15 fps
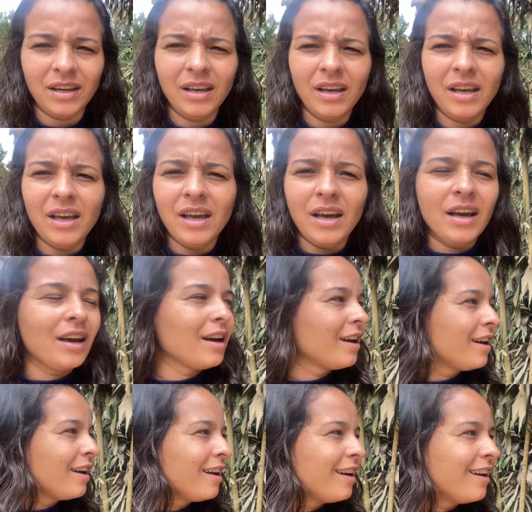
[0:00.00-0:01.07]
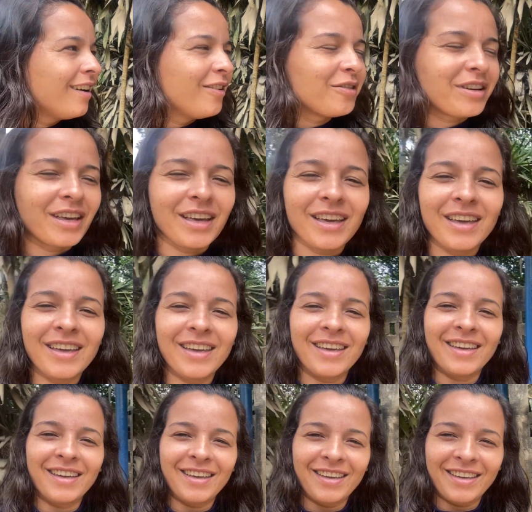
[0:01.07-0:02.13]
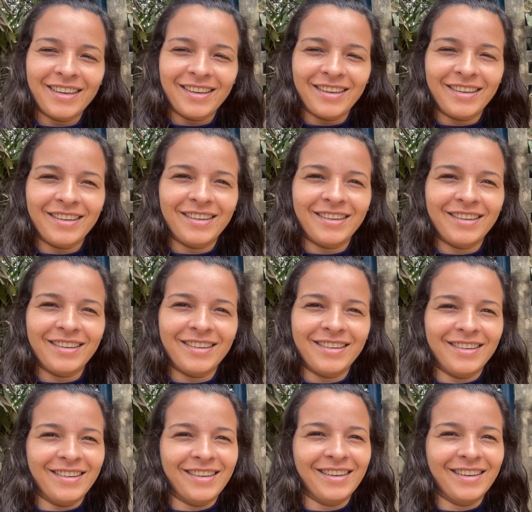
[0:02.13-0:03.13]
É, é o quê? É bem assim, mano.